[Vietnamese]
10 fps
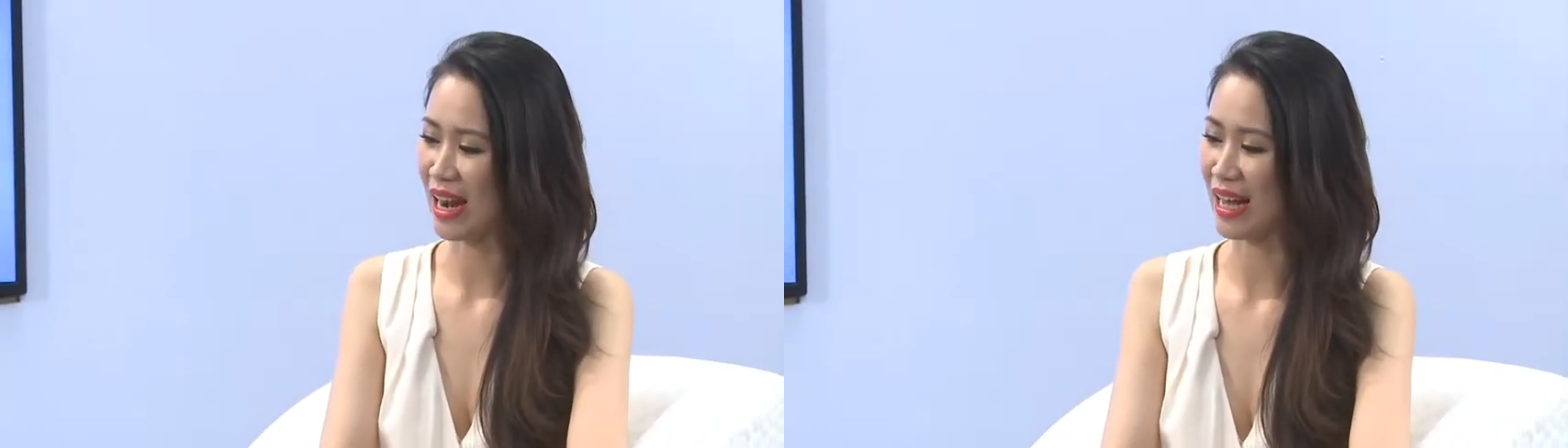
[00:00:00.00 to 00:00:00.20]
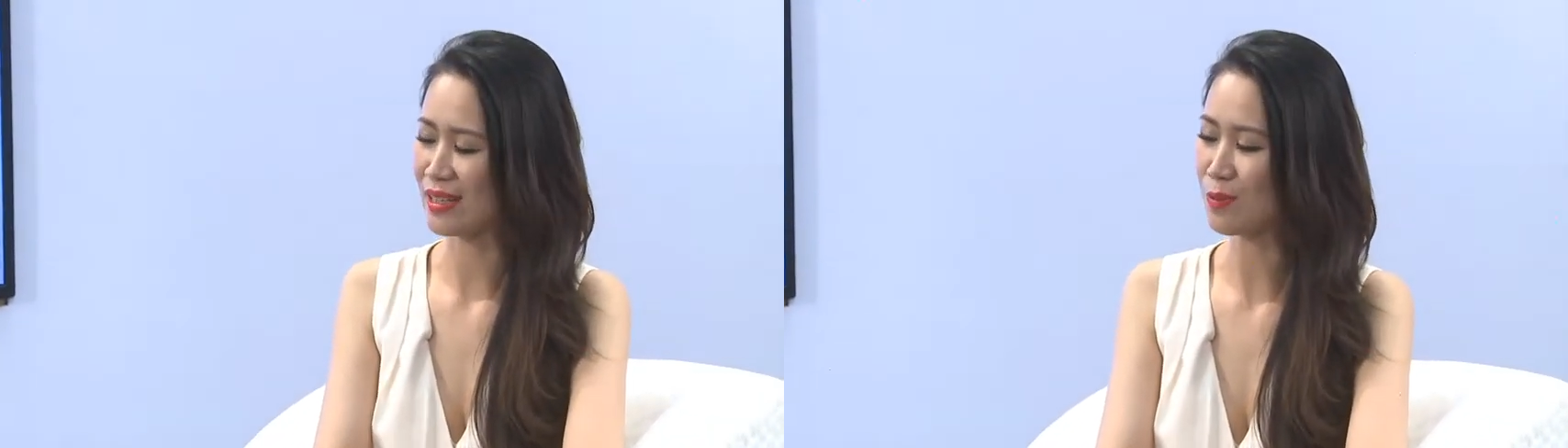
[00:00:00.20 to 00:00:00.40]

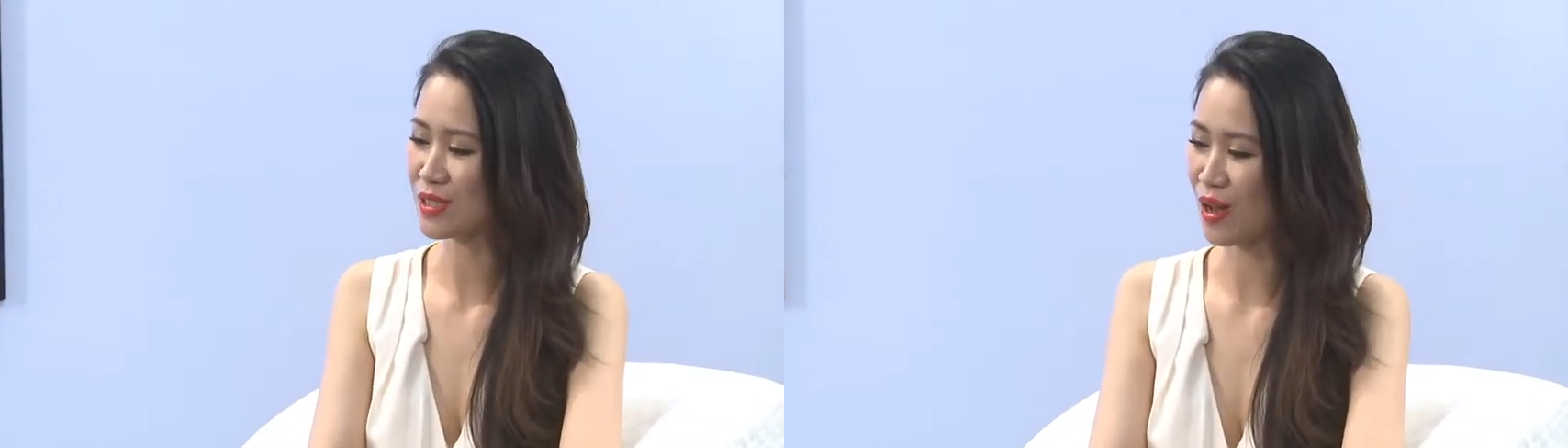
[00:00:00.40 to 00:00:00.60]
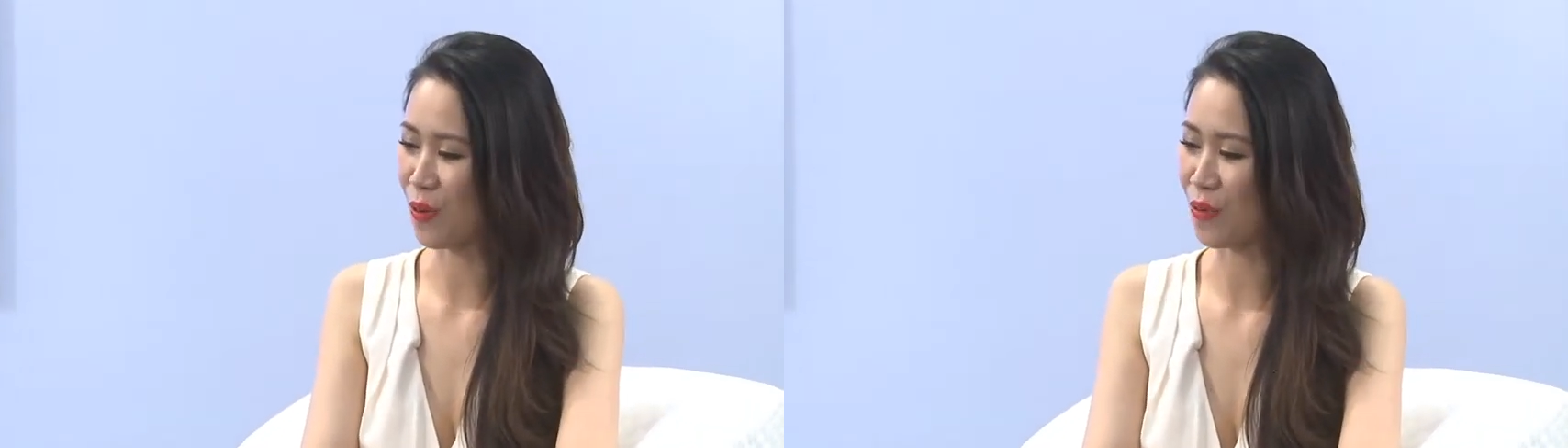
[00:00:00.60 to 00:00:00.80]
là tóc
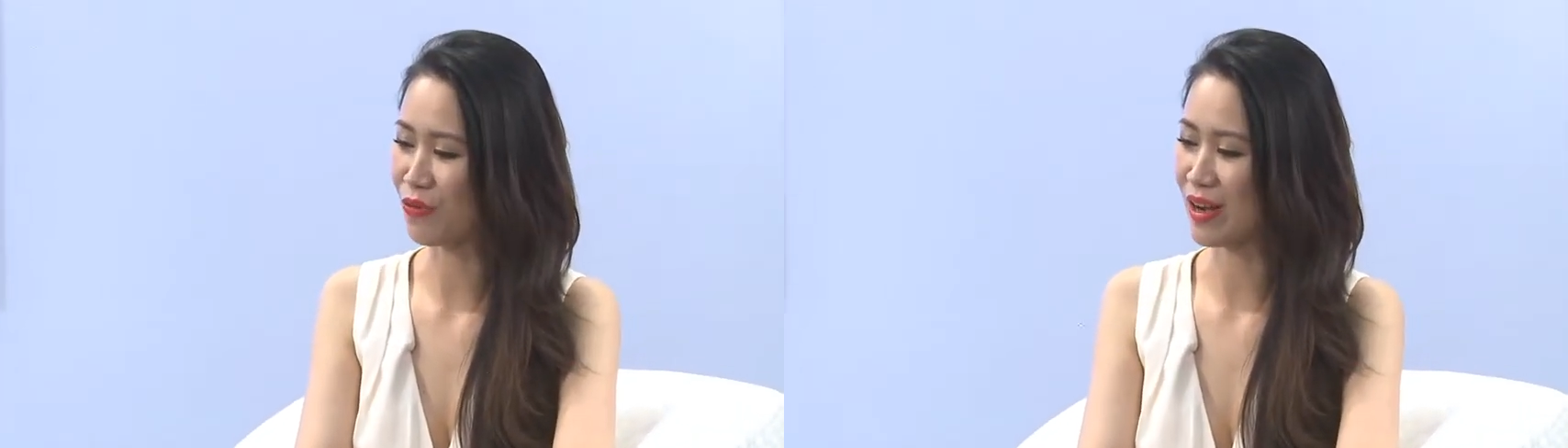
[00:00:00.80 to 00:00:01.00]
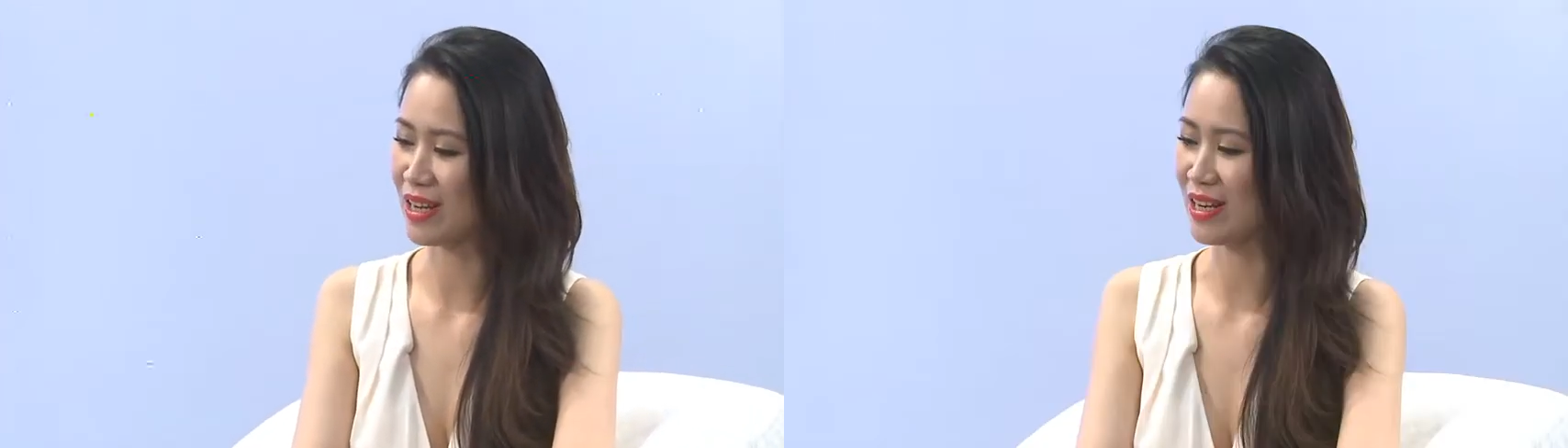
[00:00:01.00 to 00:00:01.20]
dầu
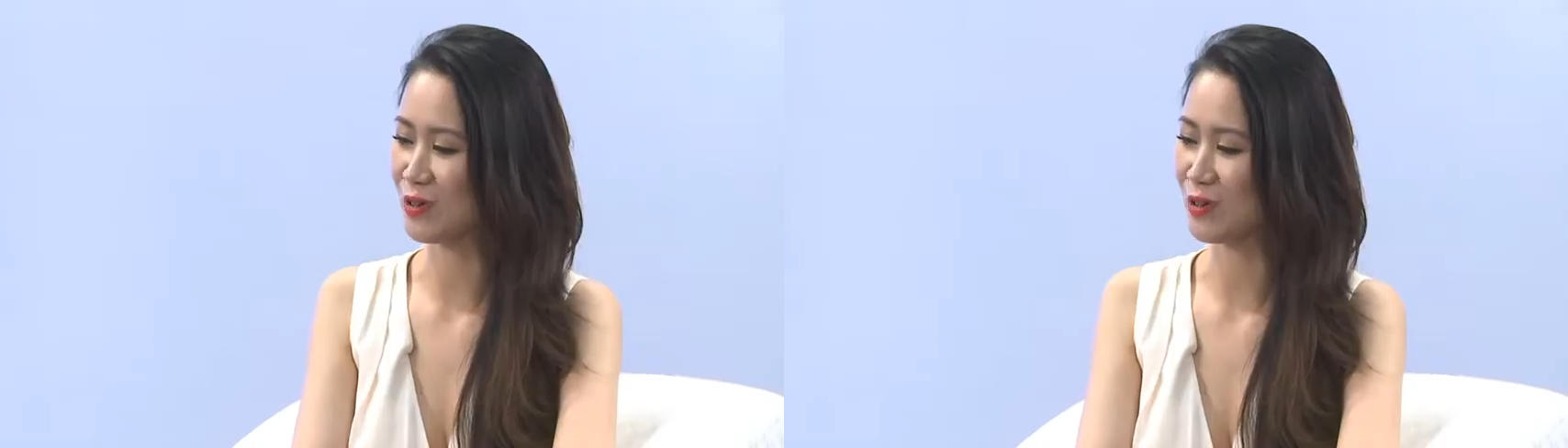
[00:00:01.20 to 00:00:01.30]
vậy liệu